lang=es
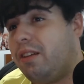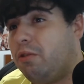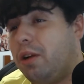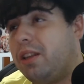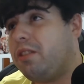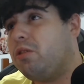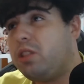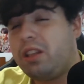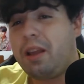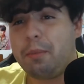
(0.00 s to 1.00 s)
durante todo
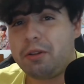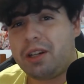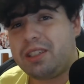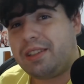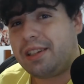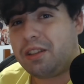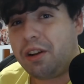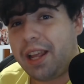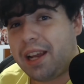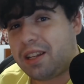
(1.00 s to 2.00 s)
este tiempo, todas estas
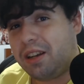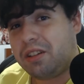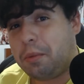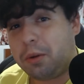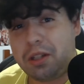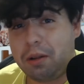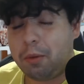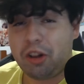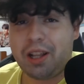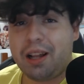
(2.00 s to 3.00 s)
teorías que nos hemos ido
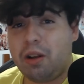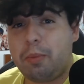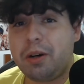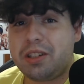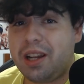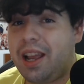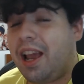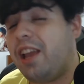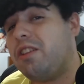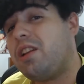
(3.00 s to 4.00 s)
montando, pues
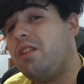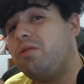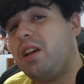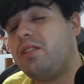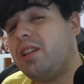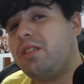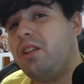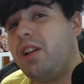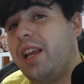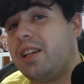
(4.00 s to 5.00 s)
ellos han usado esas
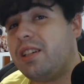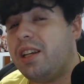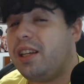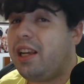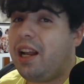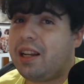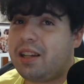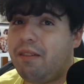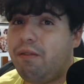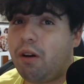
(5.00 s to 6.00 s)
teorías y las
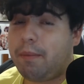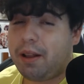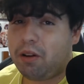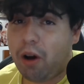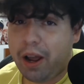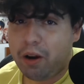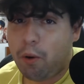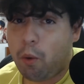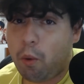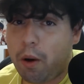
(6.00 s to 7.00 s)
han formado en
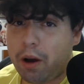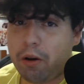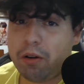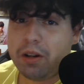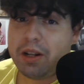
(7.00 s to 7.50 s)
un juego